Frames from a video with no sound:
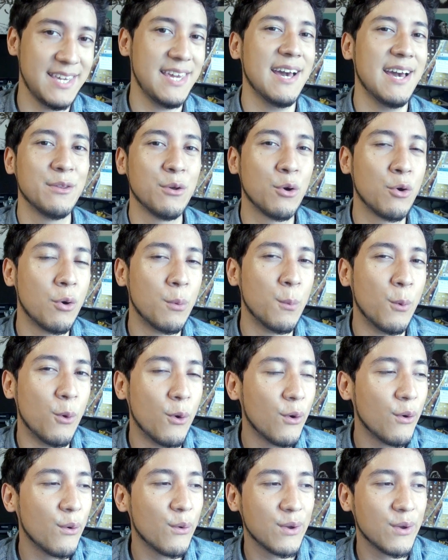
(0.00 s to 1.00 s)
aqui é a
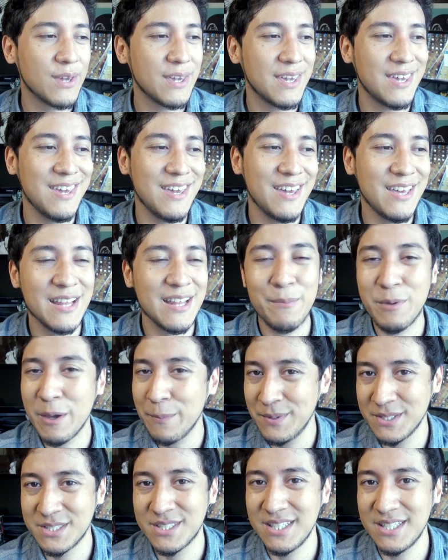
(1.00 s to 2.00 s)
Docomo que na minha
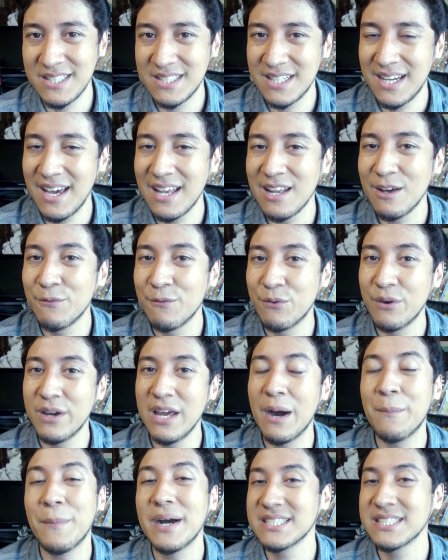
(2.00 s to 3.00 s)
pesquisa ela foi
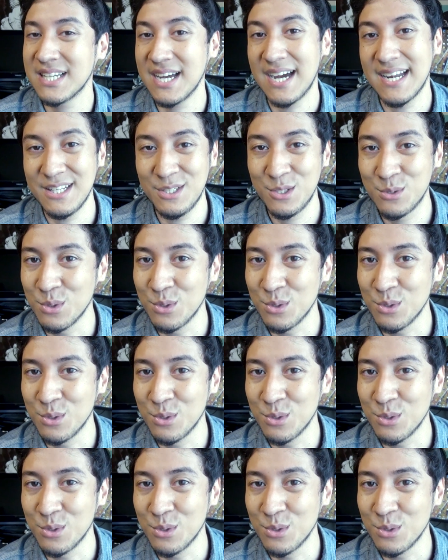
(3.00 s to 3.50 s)
a mais cara de